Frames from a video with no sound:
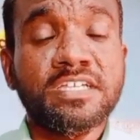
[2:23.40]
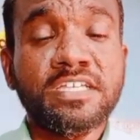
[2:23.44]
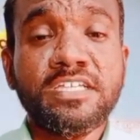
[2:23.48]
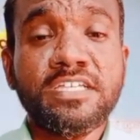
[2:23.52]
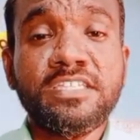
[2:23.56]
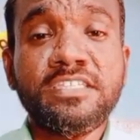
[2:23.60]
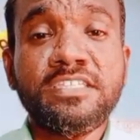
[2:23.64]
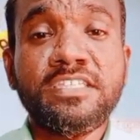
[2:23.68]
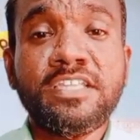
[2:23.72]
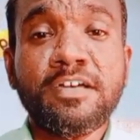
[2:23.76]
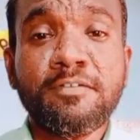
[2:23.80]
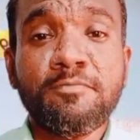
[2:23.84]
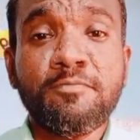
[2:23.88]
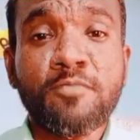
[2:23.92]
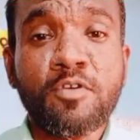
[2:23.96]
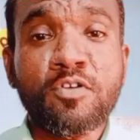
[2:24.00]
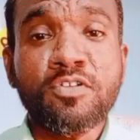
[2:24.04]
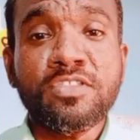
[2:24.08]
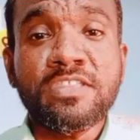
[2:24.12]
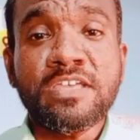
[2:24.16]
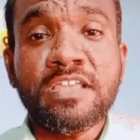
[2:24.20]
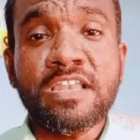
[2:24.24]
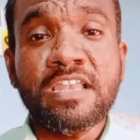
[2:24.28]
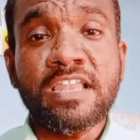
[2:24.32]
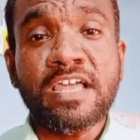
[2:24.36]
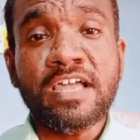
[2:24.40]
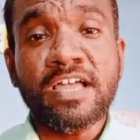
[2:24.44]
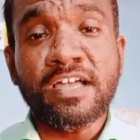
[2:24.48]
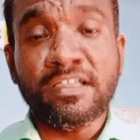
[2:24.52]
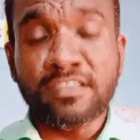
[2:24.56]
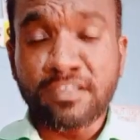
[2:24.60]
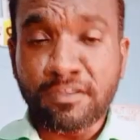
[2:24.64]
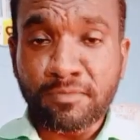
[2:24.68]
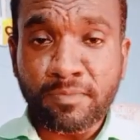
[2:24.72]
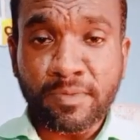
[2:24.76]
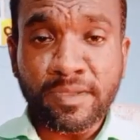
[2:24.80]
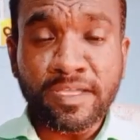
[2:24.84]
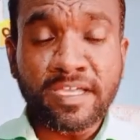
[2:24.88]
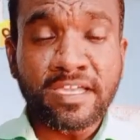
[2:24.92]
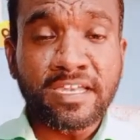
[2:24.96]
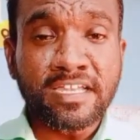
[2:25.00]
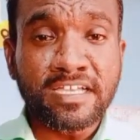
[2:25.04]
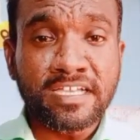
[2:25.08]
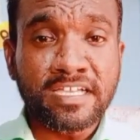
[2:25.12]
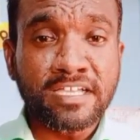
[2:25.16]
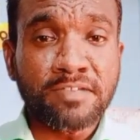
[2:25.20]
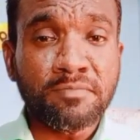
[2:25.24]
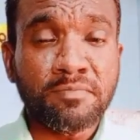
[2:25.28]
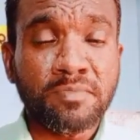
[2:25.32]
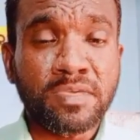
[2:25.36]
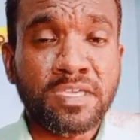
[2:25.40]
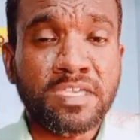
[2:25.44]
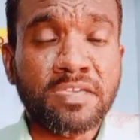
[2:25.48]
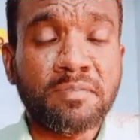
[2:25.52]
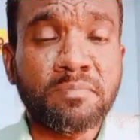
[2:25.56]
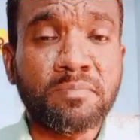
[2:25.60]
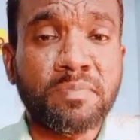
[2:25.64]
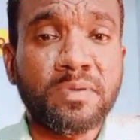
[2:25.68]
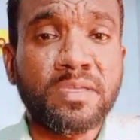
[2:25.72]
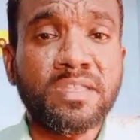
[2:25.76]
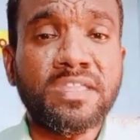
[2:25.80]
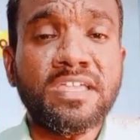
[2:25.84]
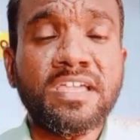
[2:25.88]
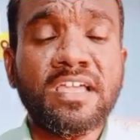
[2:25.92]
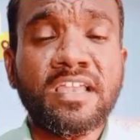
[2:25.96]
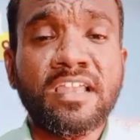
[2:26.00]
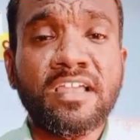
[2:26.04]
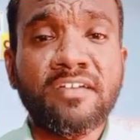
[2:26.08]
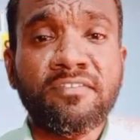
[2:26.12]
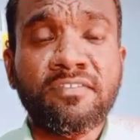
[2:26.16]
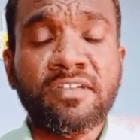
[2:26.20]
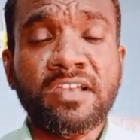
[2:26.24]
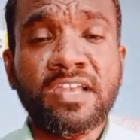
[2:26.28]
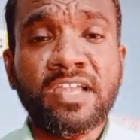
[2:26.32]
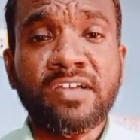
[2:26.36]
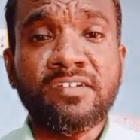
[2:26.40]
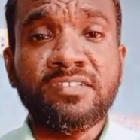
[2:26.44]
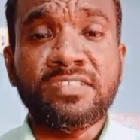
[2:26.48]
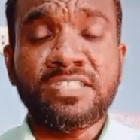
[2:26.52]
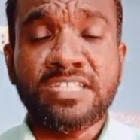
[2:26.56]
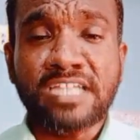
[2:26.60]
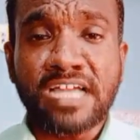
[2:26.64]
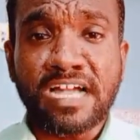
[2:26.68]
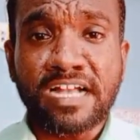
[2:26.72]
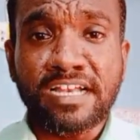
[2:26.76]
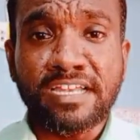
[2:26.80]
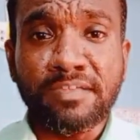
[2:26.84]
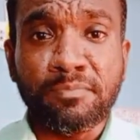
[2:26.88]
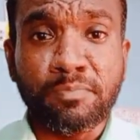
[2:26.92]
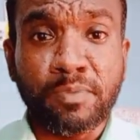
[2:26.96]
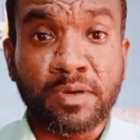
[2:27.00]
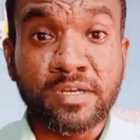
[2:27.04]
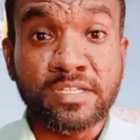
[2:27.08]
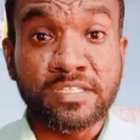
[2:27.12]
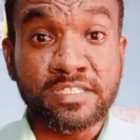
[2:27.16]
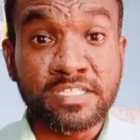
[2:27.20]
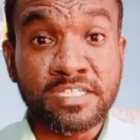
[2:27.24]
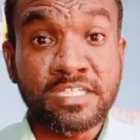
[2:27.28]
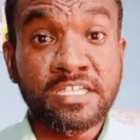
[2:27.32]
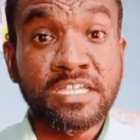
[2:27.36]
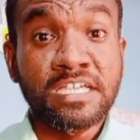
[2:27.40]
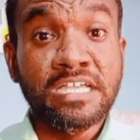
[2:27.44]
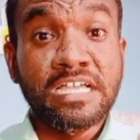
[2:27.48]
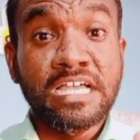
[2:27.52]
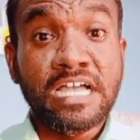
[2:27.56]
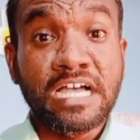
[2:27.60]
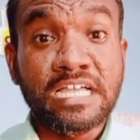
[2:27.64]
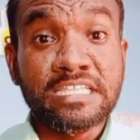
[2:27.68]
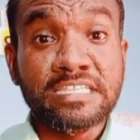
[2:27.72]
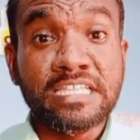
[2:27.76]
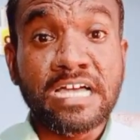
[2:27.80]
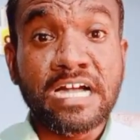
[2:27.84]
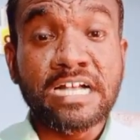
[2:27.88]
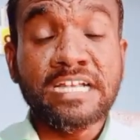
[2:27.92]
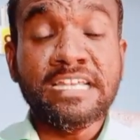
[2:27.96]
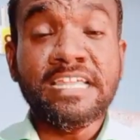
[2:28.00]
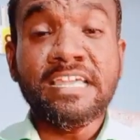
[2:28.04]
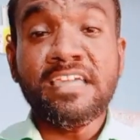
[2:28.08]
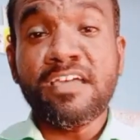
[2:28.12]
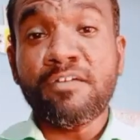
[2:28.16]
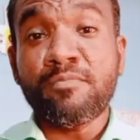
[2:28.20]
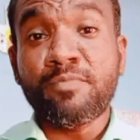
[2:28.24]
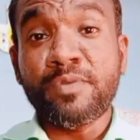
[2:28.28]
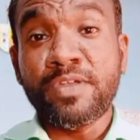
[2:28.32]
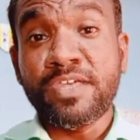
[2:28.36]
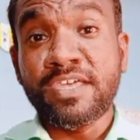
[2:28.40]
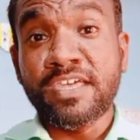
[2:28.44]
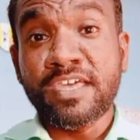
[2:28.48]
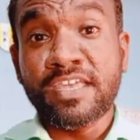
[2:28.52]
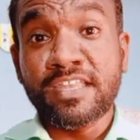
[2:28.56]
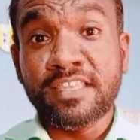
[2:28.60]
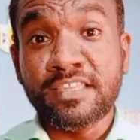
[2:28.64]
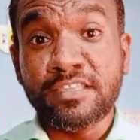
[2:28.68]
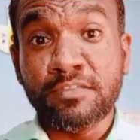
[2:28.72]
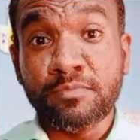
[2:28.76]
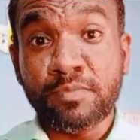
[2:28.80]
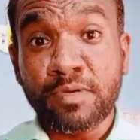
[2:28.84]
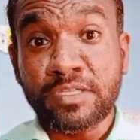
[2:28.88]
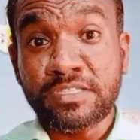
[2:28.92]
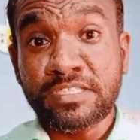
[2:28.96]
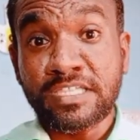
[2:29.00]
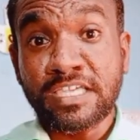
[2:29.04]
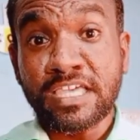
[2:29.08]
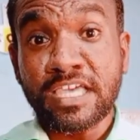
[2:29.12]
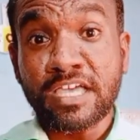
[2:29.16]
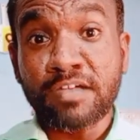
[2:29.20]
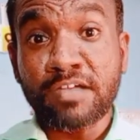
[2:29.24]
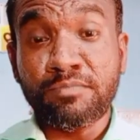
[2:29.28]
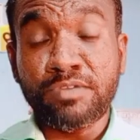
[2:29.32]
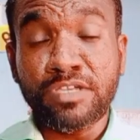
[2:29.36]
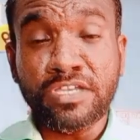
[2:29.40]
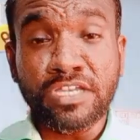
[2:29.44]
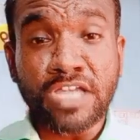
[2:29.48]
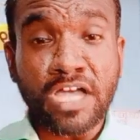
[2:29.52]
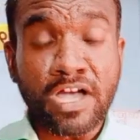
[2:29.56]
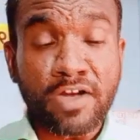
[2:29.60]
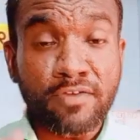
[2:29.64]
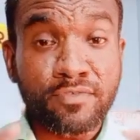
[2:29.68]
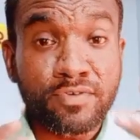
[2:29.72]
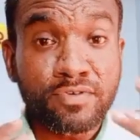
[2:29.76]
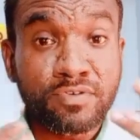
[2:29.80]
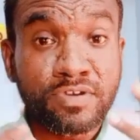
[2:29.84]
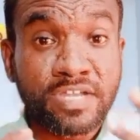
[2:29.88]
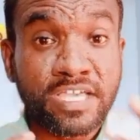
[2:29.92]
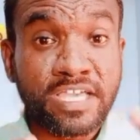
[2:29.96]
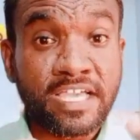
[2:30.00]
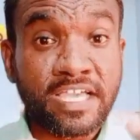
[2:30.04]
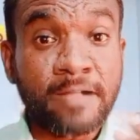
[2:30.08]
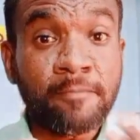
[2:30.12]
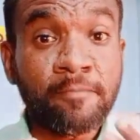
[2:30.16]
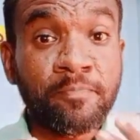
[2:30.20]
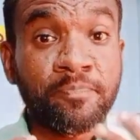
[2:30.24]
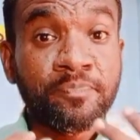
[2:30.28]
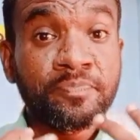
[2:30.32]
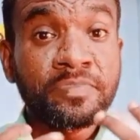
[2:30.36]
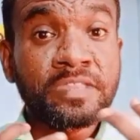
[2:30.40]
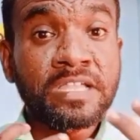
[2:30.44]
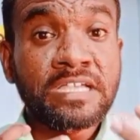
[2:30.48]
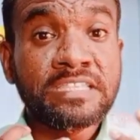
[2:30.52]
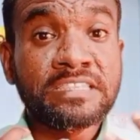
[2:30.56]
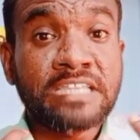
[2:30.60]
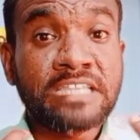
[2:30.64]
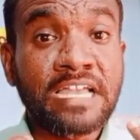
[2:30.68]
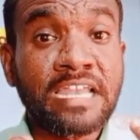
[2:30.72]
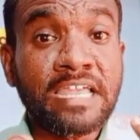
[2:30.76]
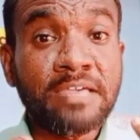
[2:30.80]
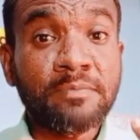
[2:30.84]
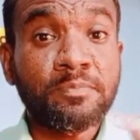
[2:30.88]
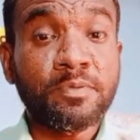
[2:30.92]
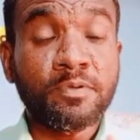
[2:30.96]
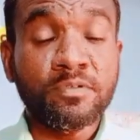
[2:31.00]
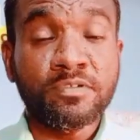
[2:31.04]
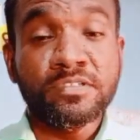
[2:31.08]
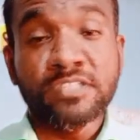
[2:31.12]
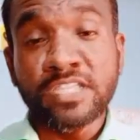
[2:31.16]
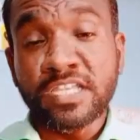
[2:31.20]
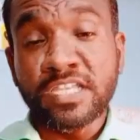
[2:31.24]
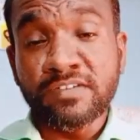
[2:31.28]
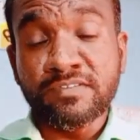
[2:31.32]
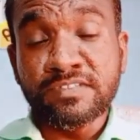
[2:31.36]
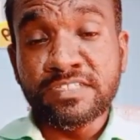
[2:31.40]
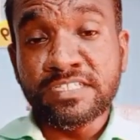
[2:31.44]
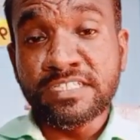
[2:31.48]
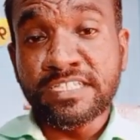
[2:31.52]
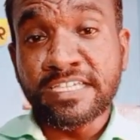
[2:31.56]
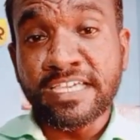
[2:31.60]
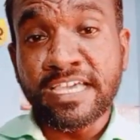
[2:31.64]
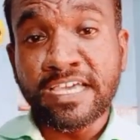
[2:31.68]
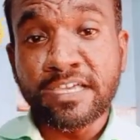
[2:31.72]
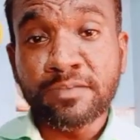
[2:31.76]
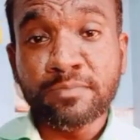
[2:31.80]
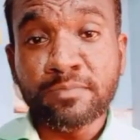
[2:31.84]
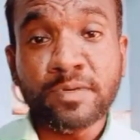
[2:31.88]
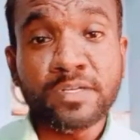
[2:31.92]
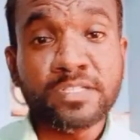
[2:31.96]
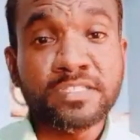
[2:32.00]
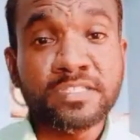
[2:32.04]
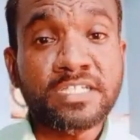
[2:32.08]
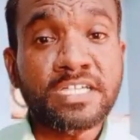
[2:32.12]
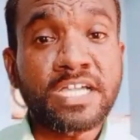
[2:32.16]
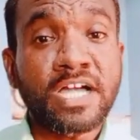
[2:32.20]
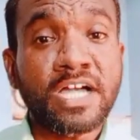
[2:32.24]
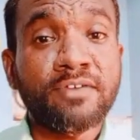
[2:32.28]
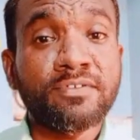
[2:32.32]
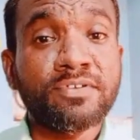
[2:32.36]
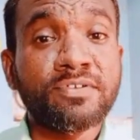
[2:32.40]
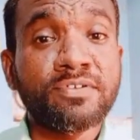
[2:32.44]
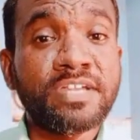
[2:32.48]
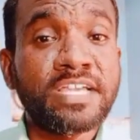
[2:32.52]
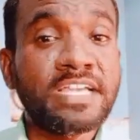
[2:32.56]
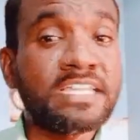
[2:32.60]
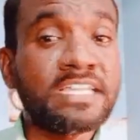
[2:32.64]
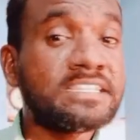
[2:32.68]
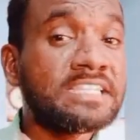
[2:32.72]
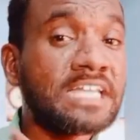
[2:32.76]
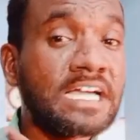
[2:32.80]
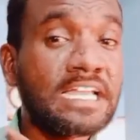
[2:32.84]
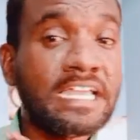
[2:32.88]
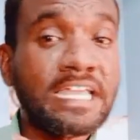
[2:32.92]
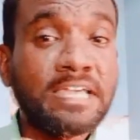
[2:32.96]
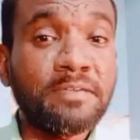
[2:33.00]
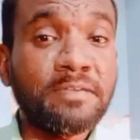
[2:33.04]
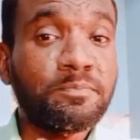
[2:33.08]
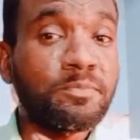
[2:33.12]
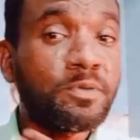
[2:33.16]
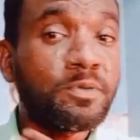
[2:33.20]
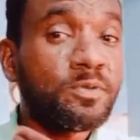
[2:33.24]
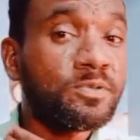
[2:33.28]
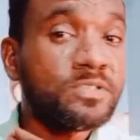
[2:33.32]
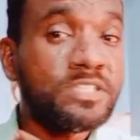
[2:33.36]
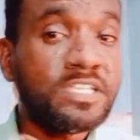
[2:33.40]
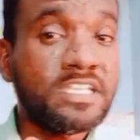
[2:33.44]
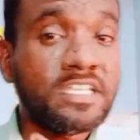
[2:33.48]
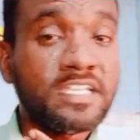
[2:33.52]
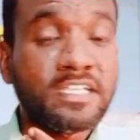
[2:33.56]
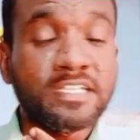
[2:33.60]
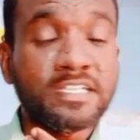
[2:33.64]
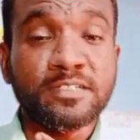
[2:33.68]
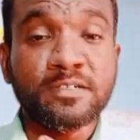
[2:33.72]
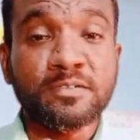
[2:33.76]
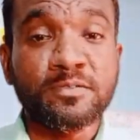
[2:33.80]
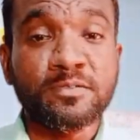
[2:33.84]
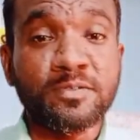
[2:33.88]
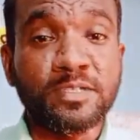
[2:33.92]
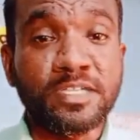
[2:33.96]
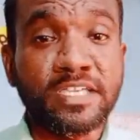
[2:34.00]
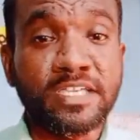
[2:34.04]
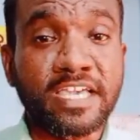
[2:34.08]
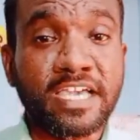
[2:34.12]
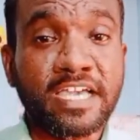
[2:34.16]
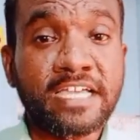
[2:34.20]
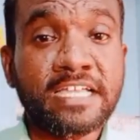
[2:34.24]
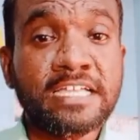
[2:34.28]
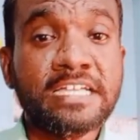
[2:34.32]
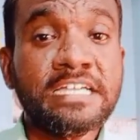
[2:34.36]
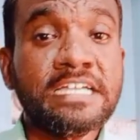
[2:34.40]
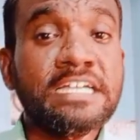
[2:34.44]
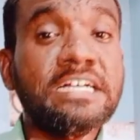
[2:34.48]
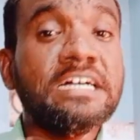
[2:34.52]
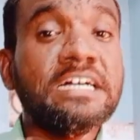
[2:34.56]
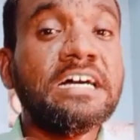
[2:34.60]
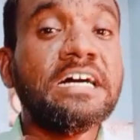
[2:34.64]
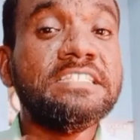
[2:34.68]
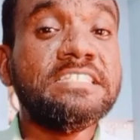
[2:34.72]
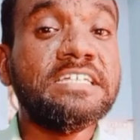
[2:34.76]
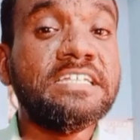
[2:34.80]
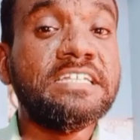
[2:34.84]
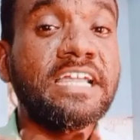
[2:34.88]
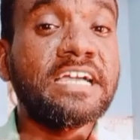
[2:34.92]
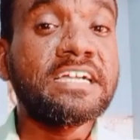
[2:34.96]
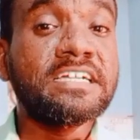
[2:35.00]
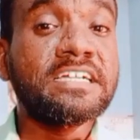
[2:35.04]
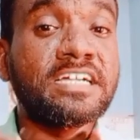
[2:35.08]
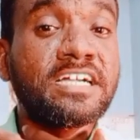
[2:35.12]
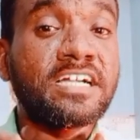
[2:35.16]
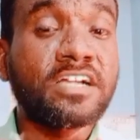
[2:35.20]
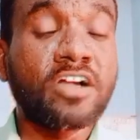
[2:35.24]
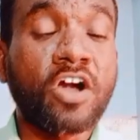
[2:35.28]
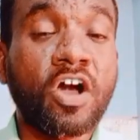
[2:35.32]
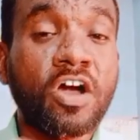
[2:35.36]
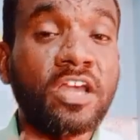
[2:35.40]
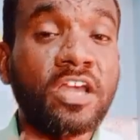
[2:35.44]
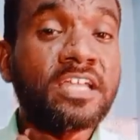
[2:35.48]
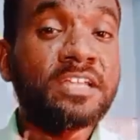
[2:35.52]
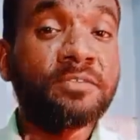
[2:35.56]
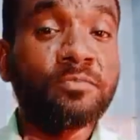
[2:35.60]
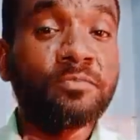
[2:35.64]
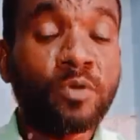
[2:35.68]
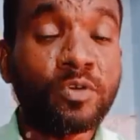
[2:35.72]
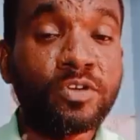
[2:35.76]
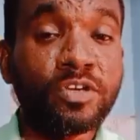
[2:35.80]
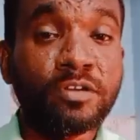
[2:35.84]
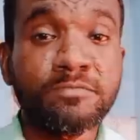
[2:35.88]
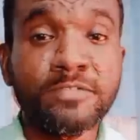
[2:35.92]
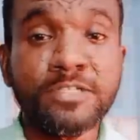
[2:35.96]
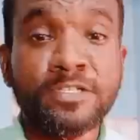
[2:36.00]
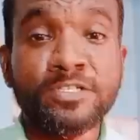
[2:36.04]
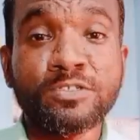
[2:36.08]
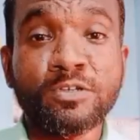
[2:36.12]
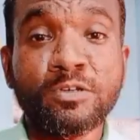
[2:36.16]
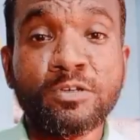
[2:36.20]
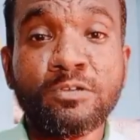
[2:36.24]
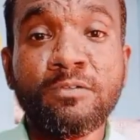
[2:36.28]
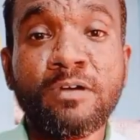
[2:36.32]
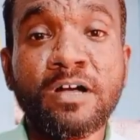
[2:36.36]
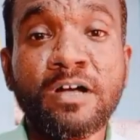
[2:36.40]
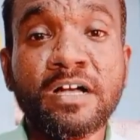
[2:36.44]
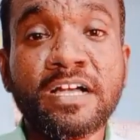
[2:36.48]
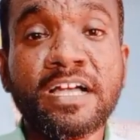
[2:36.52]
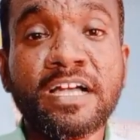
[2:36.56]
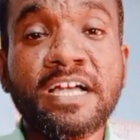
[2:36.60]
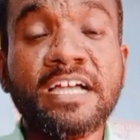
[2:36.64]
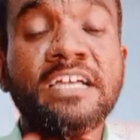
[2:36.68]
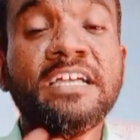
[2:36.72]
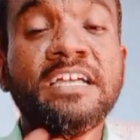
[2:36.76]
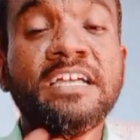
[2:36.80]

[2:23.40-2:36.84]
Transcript: இந்த மோதலில் அந்த பையனுக்கு மிகப்பெரிய லெவலில் வந்துட்டு அடிப்படுது அந்த அடி அப்படிங்கிறது பார்த்தீங்க அப்படின்னா அவனுடைய தலைப்பகுதியில் வந்துட்டு ஏற்படுது அவனுடைய தலைப்பகுதியில் இருக்கக்கூடிய அந்த நெக் காலர் போன் அப்படின்னு சொல்லுவாங்க